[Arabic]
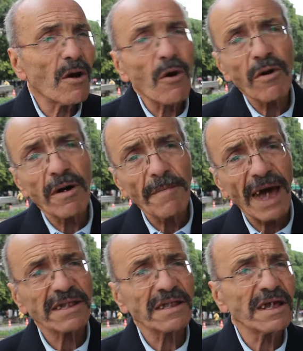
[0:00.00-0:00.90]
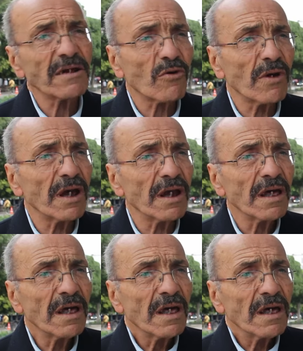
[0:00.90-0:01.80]
وهو محددين كل
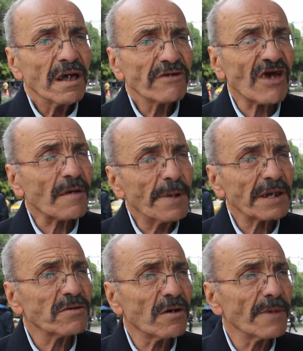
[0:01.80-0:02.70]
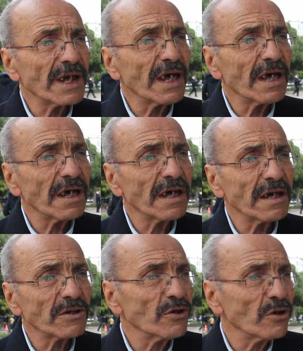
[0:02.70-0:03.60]
شاك بيرسون
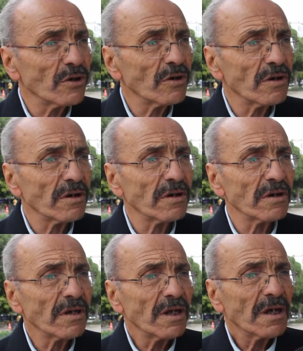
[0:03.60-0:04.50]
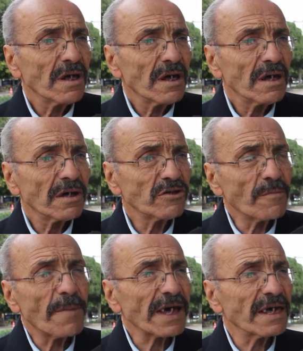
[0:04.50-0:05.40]
معناها دو
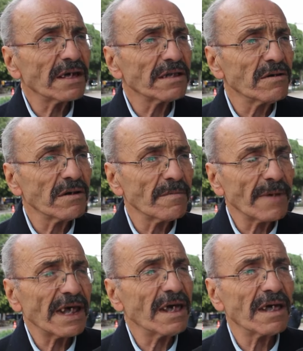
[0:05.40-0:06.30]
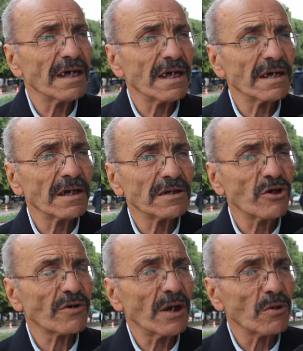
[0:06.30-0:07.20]
دو باكي دو معناها
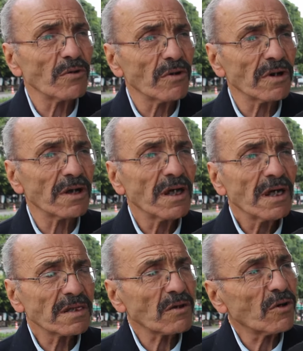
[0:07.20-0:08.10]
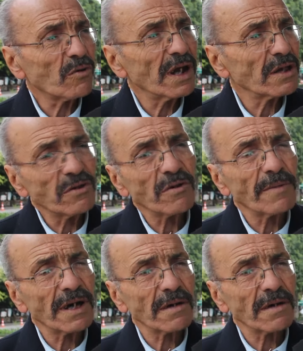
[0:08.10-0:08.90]
دو كيلو سكر ولا دو